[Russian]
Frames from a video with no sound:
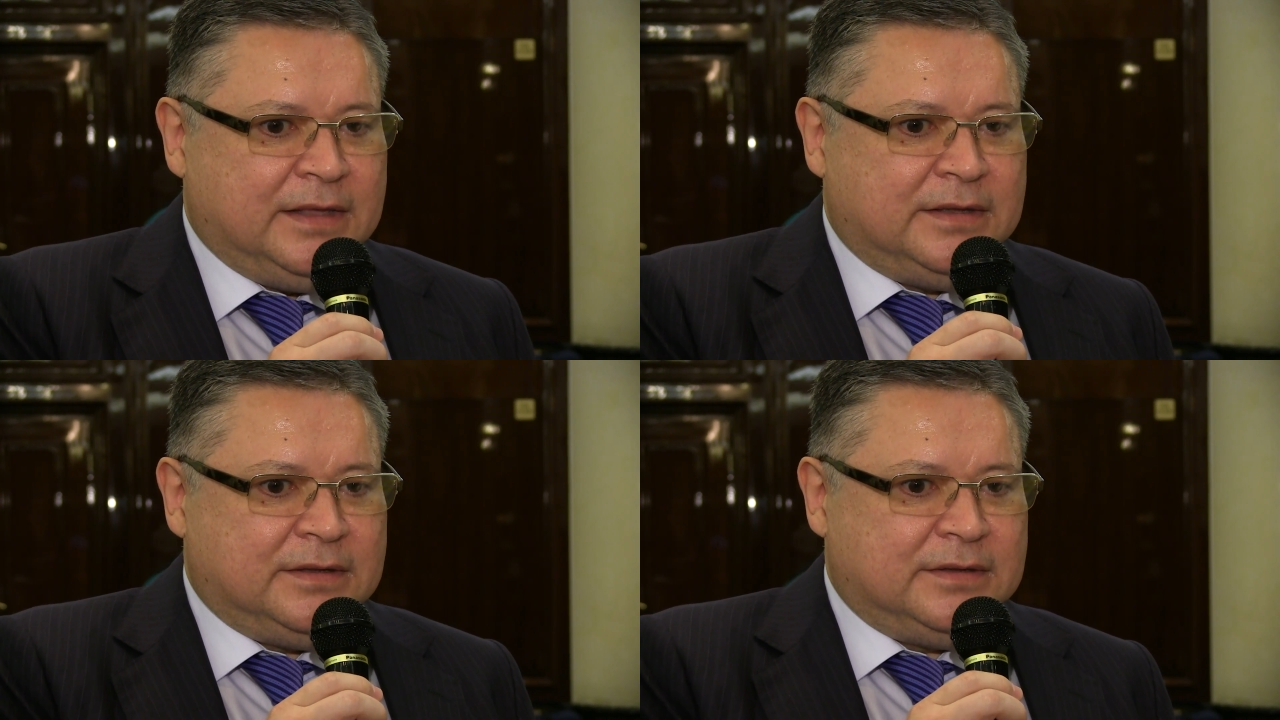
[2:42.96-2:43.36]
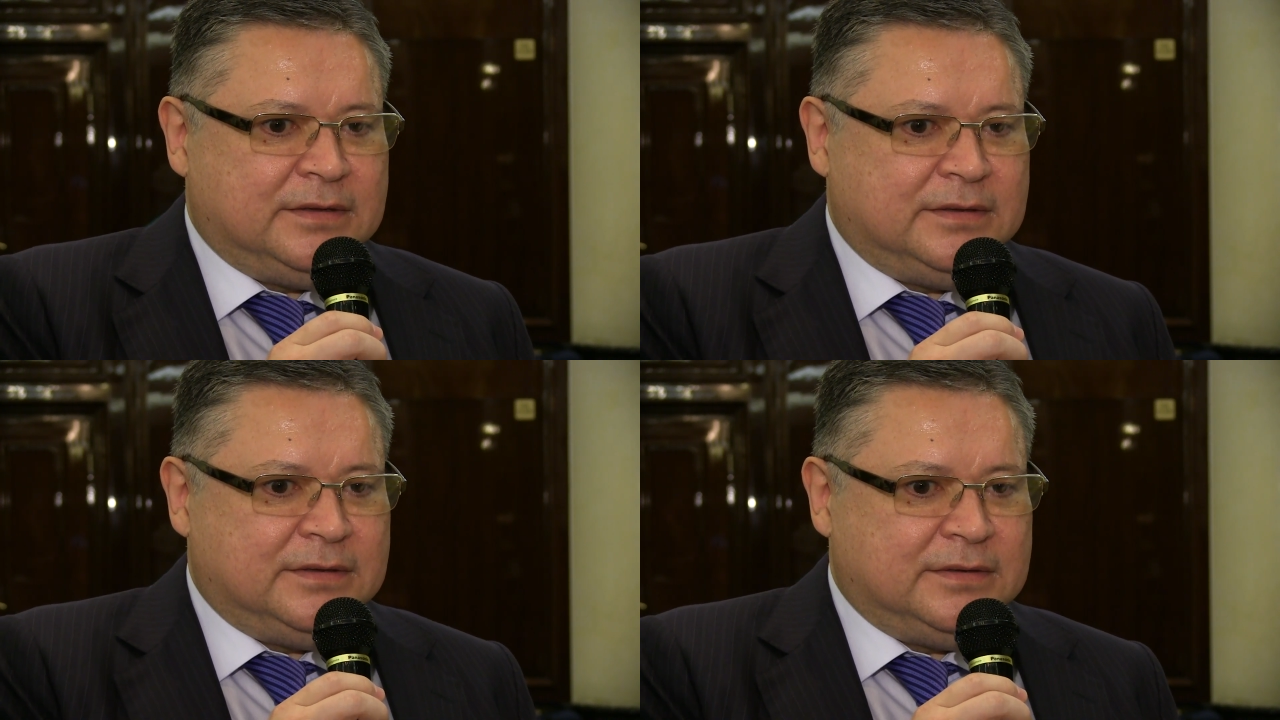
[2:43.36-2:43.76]

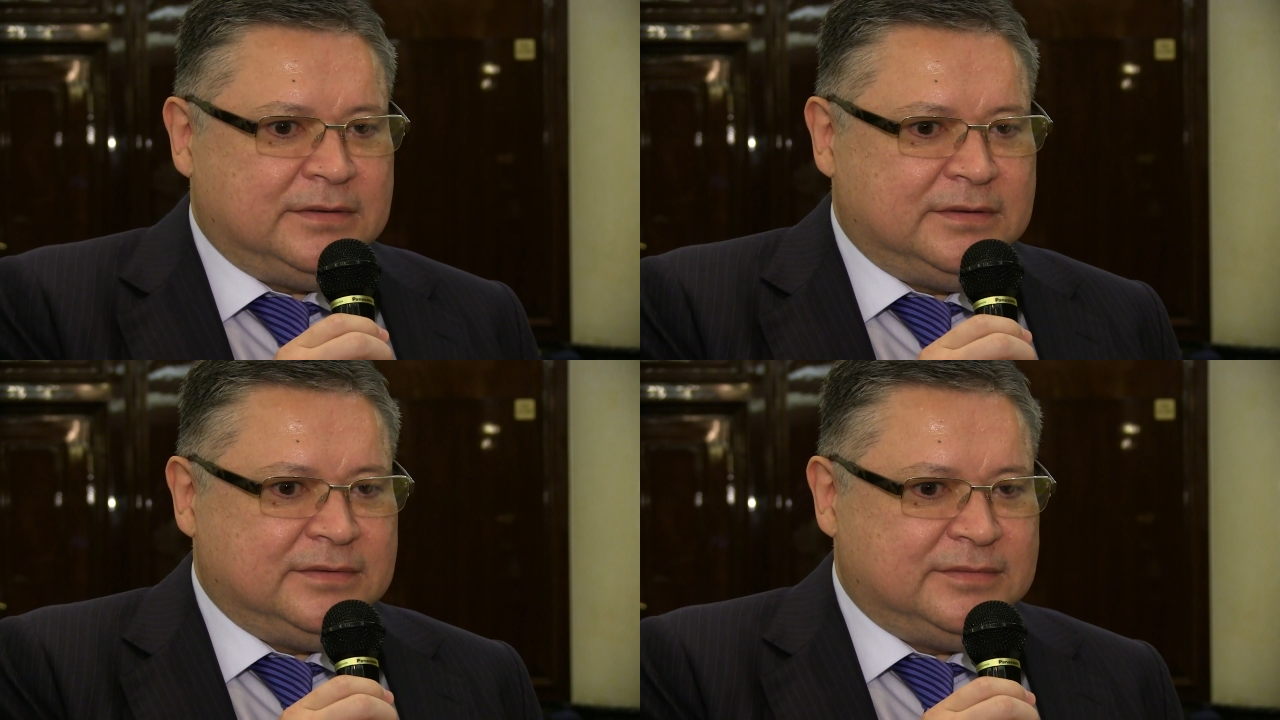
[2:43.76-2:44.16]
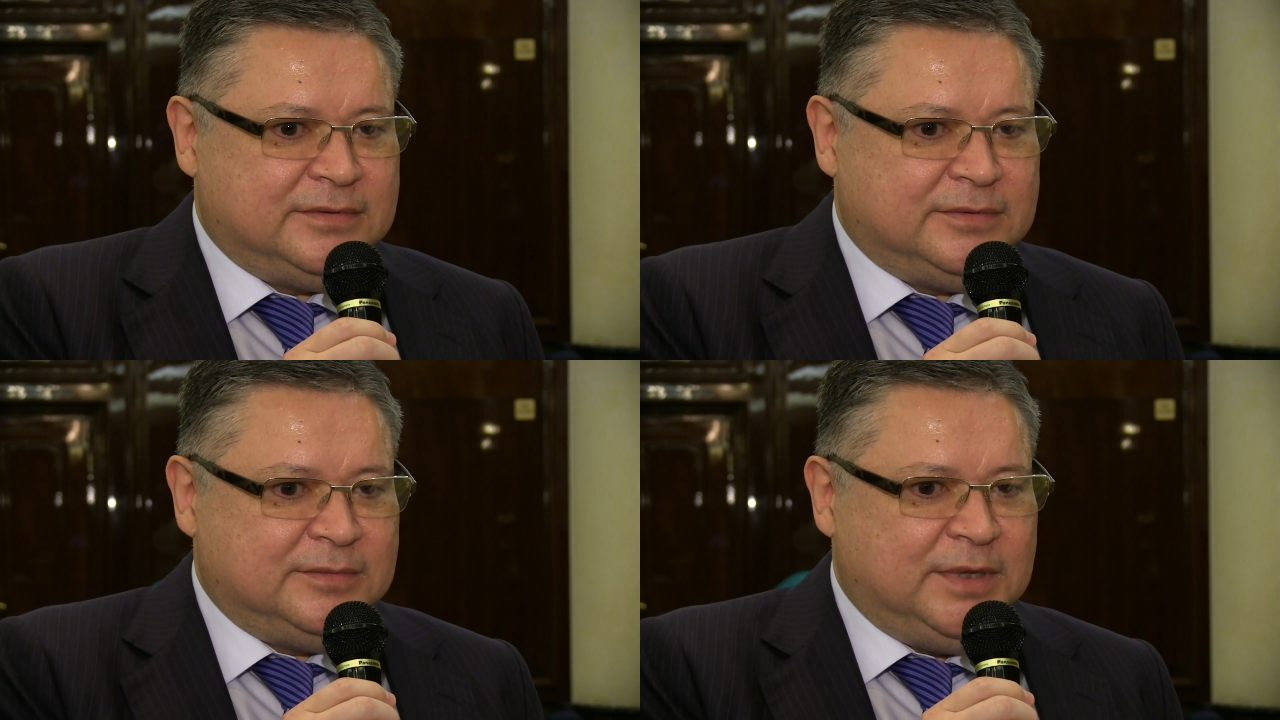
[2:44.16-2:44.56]

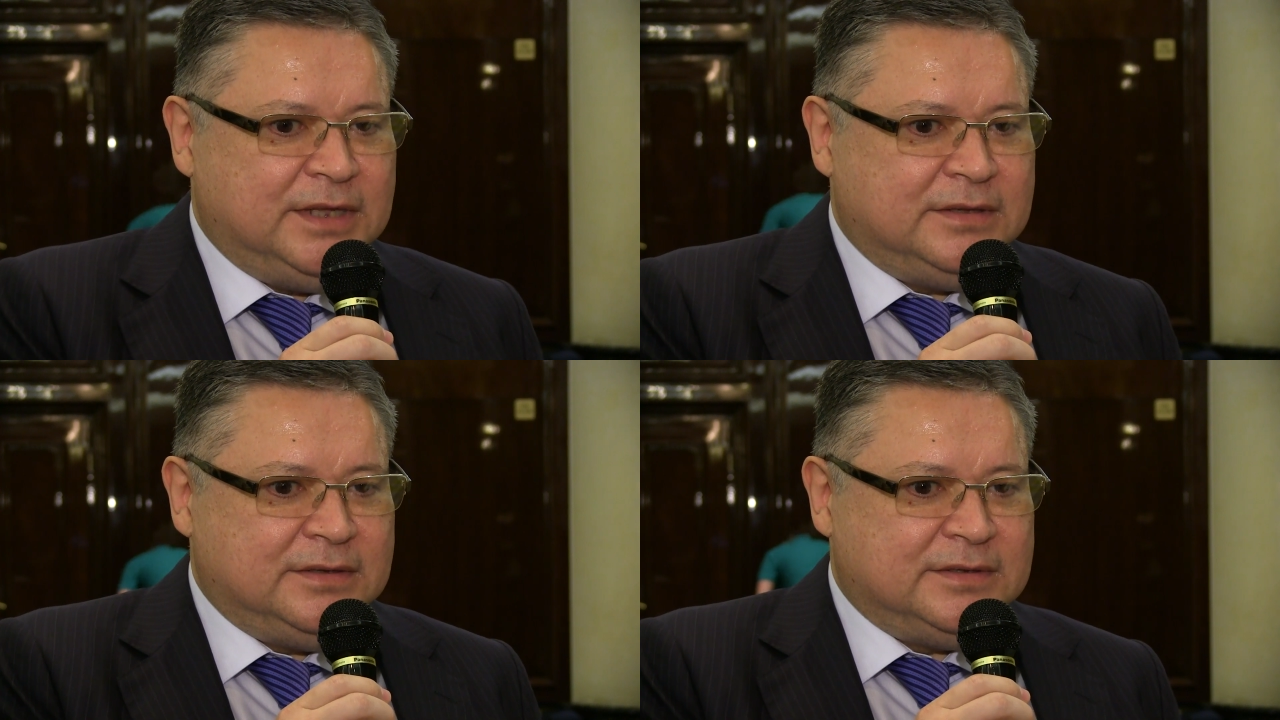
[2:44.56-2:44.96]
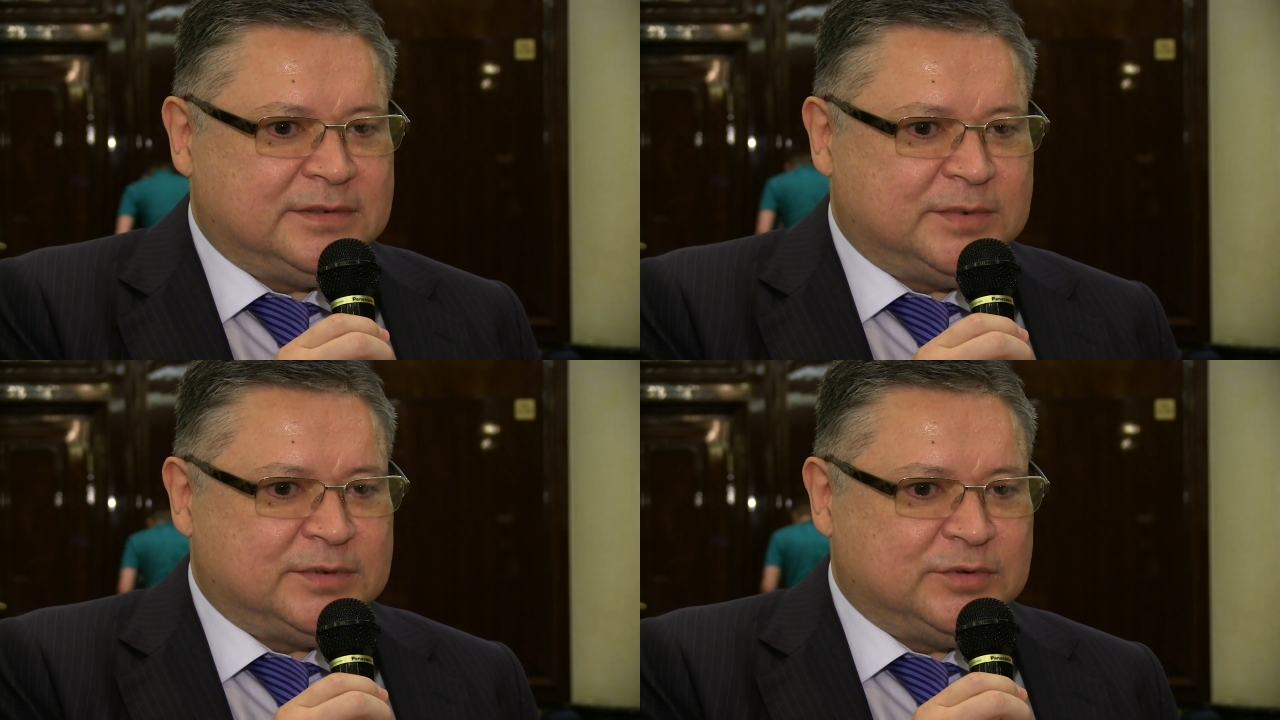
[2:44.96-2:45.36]
его умение и
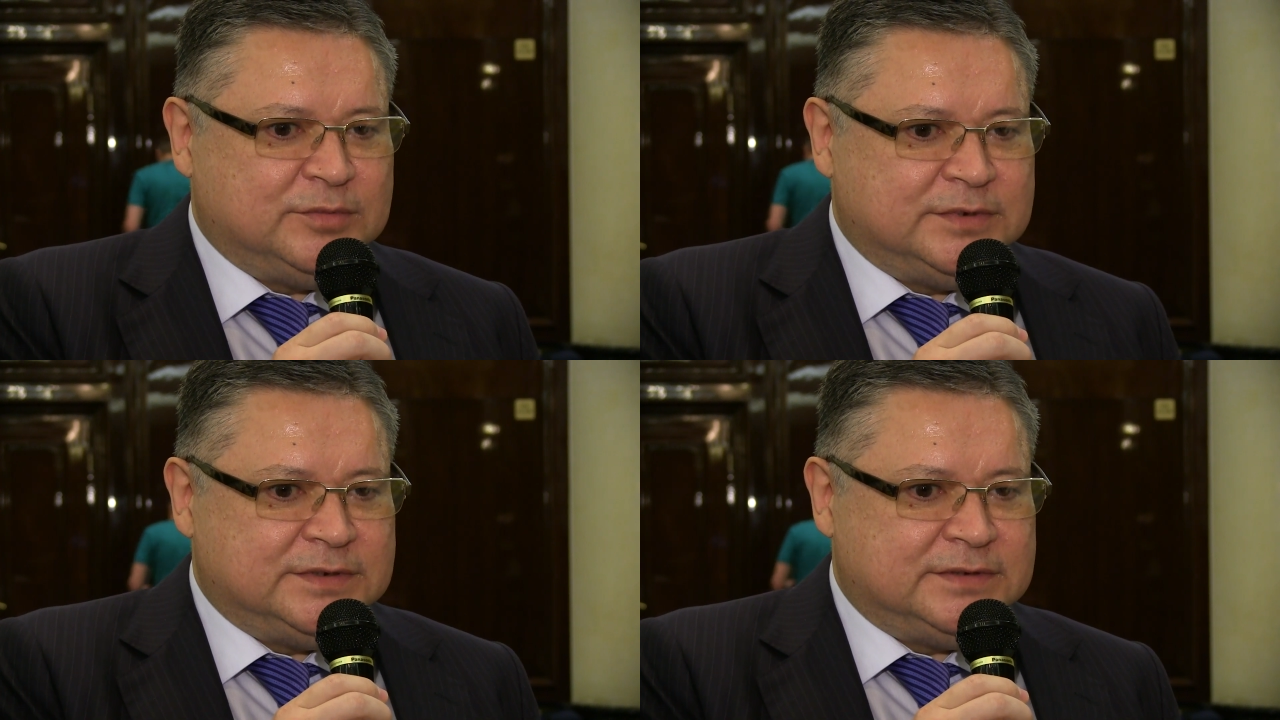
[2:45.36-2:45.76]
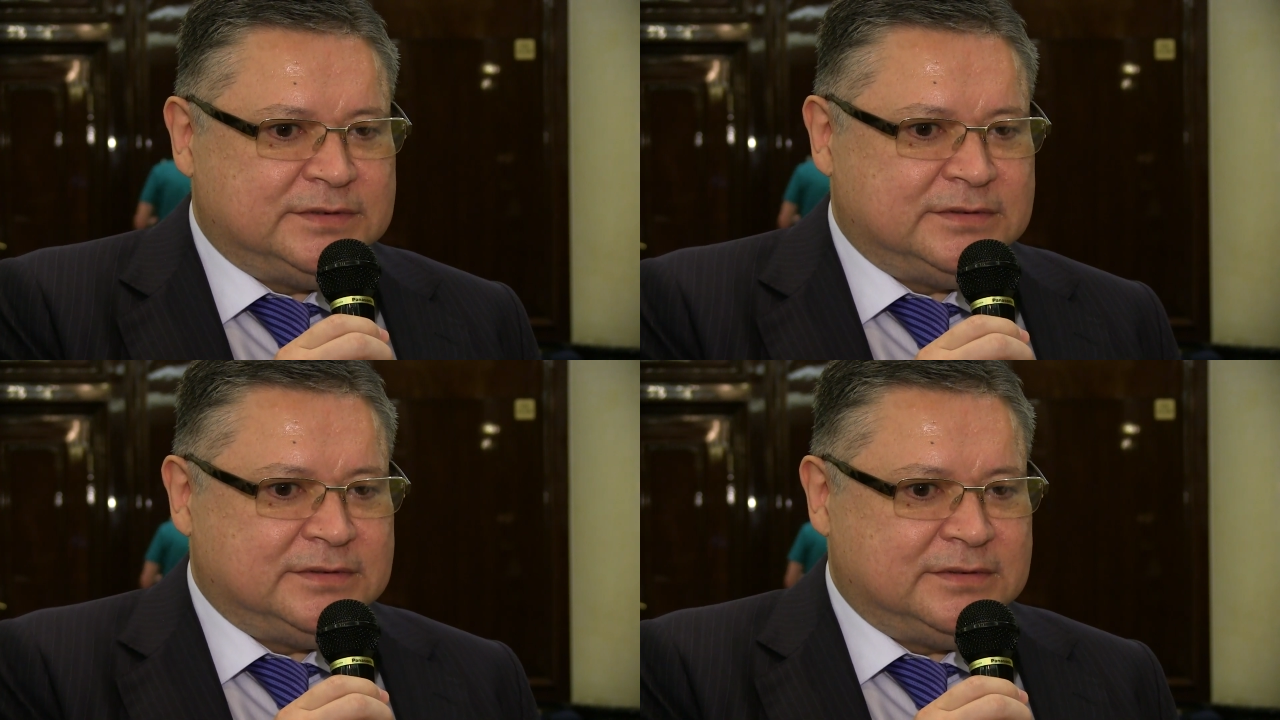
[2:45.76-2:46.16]
способность